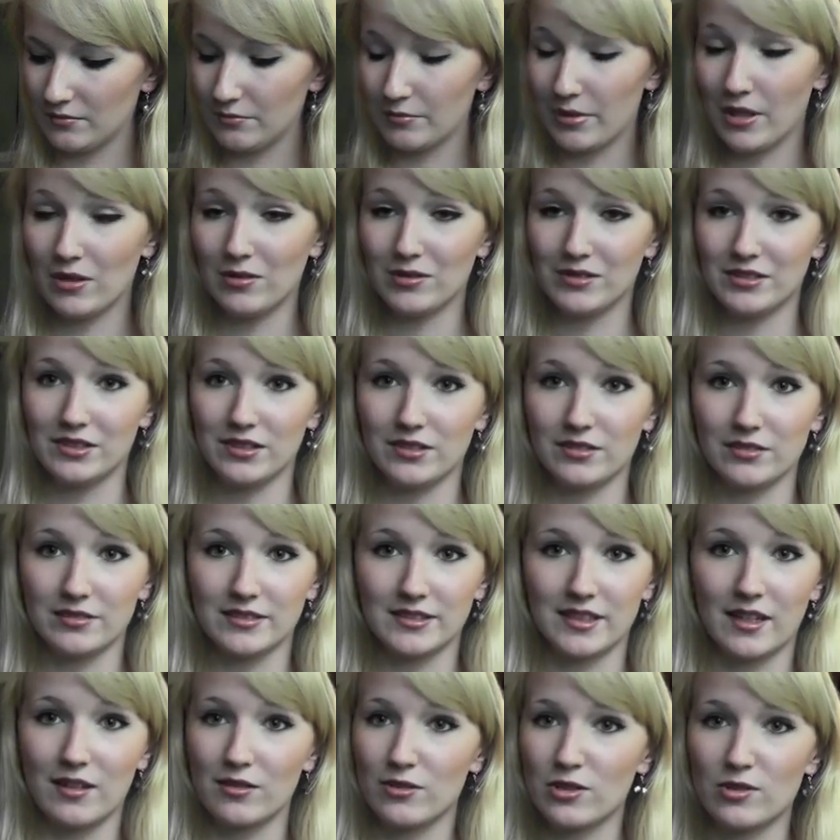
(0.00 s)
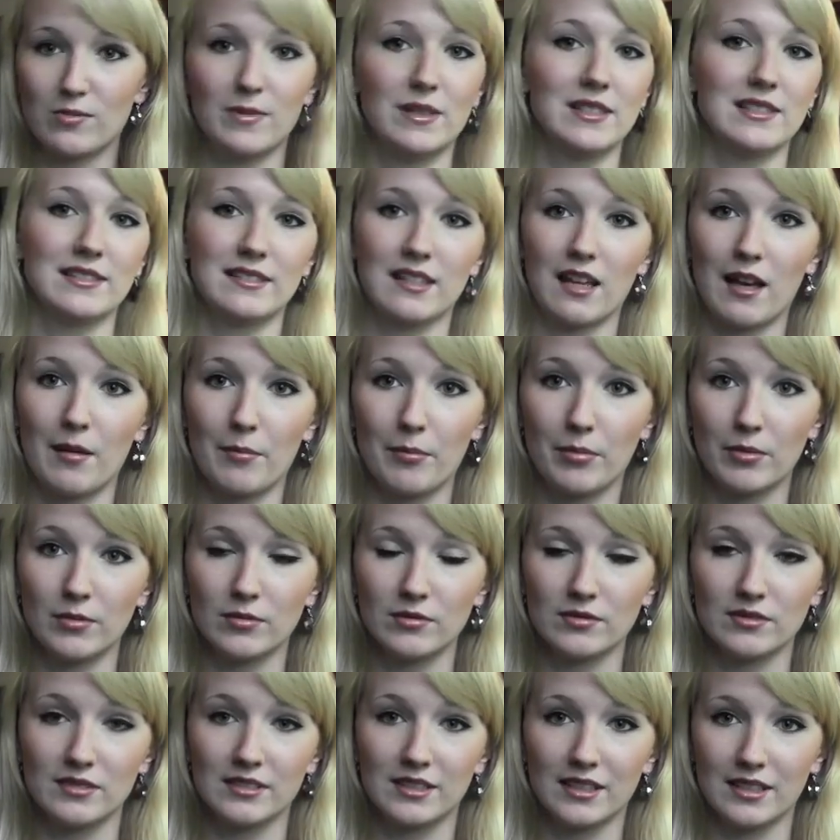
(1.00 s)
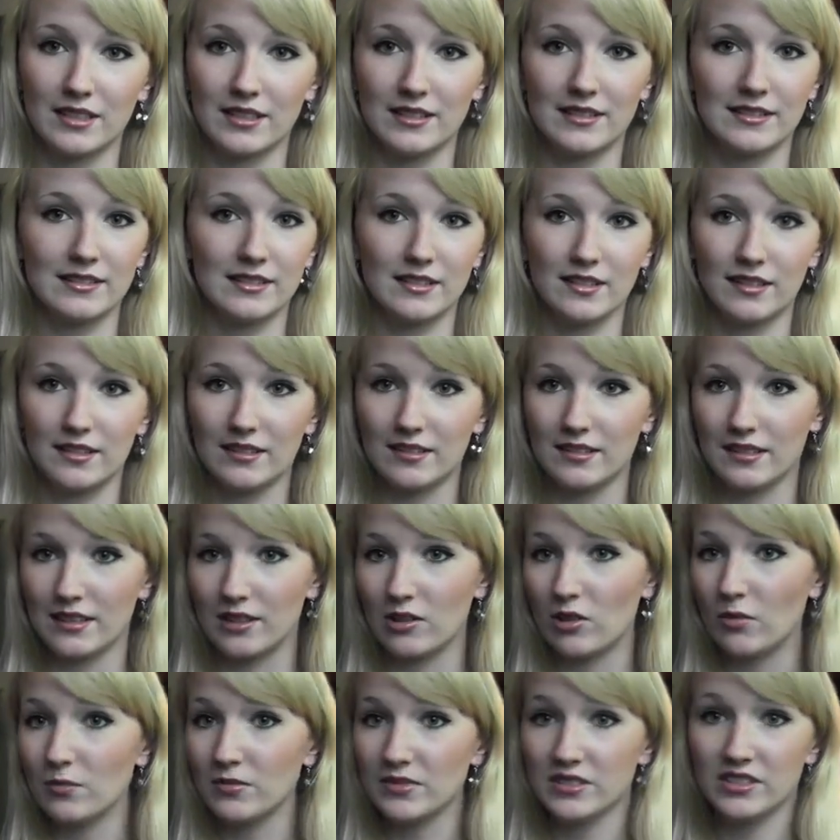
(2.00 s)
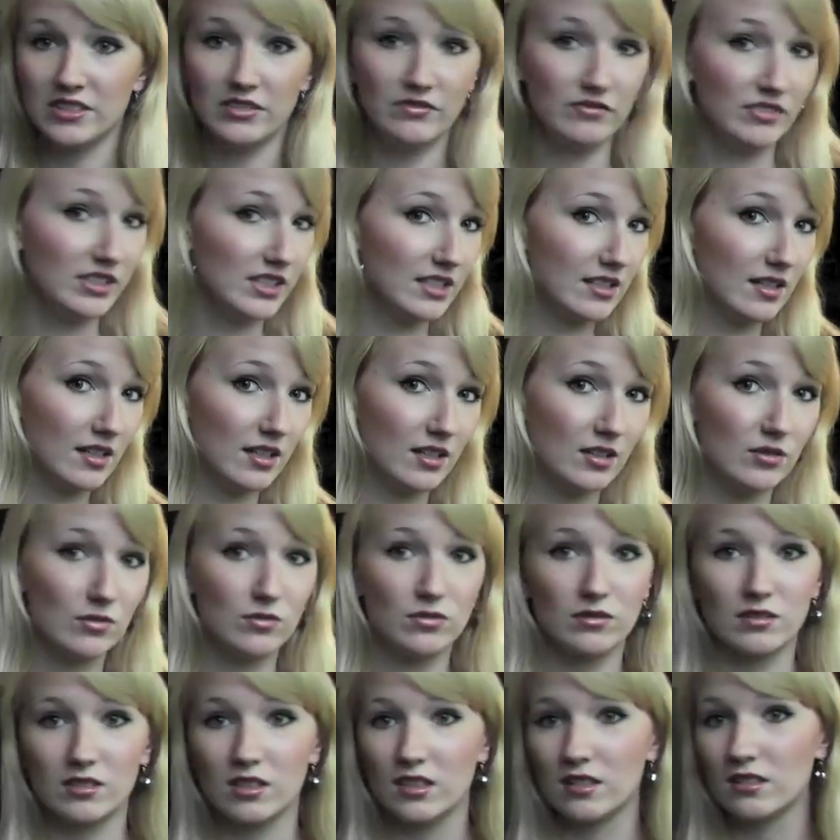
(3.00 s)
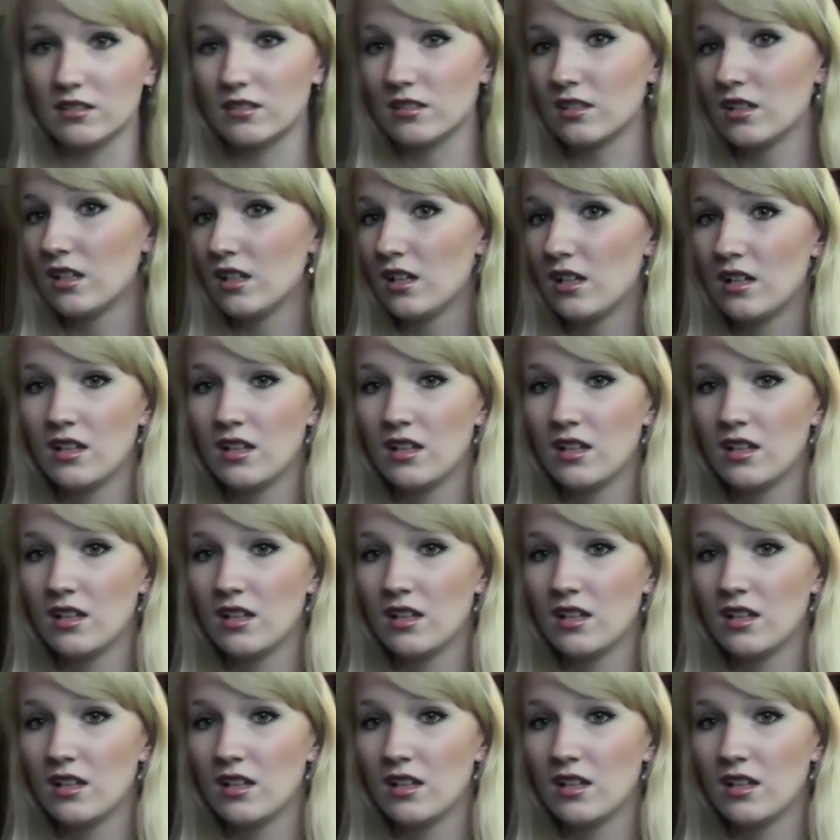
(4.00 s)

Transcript: baut den Zahnschmelz ab und der ist ja, der kommt nie wieder und dann